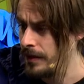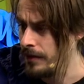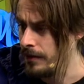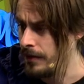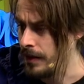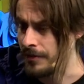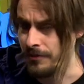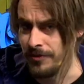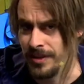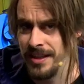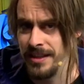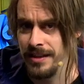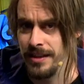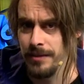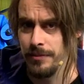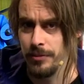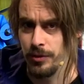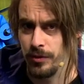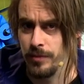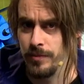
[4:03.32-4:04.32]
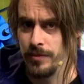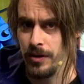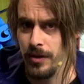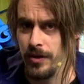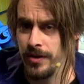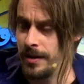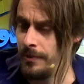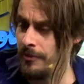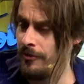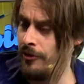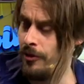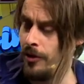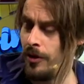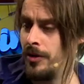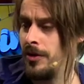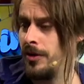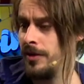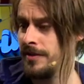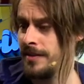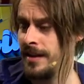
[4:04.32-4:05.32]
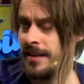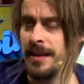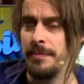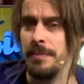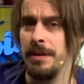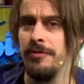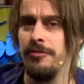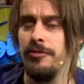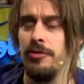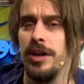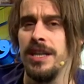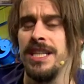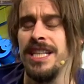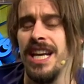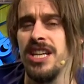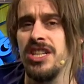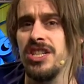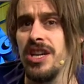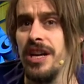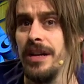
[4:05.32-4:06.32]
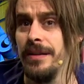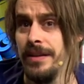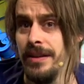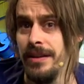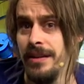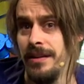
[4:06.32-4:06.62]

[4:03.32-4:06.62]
also wichtige, berühmte Leute haben Vorkoster, ich habe einen Vortatscher.